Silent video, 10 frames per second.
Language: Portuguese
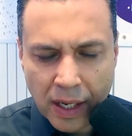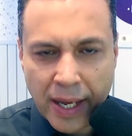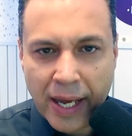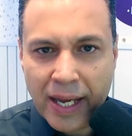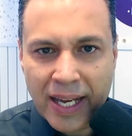
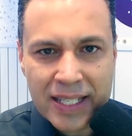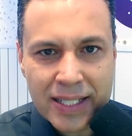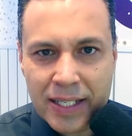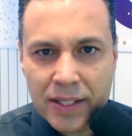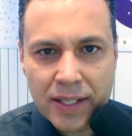é
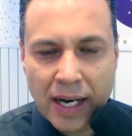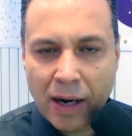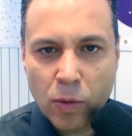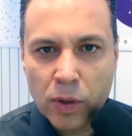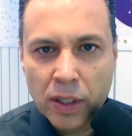
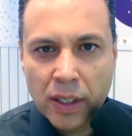essencial